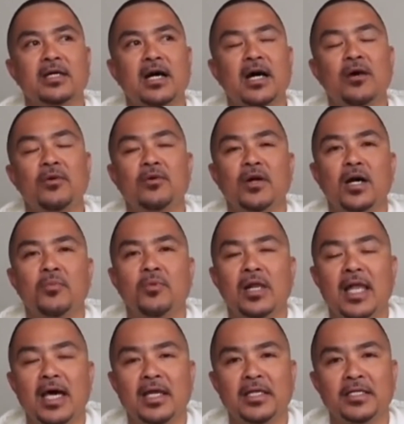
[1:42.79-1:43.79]
How come
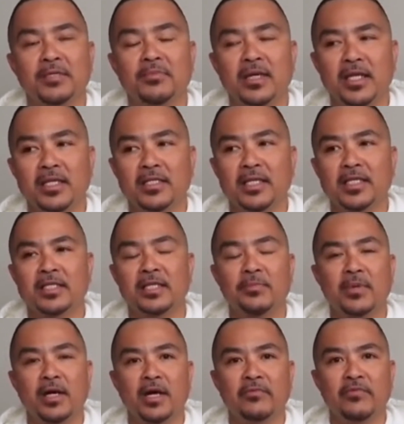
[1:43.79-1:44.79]
wala na si Marites
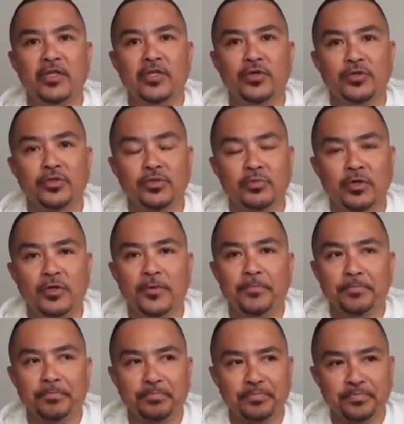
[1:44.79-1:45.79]
sa mga videos mo?
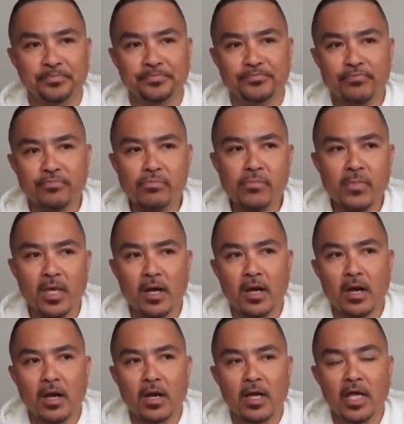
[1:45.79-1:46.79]

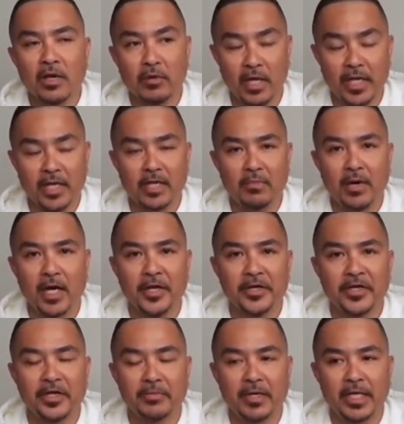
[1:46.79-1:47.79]
Hiwalay na ba
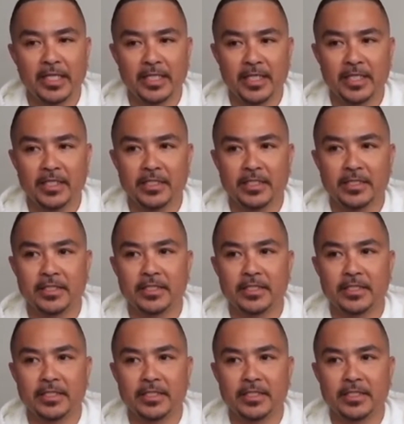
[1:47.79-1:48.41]
kayo ni Marites?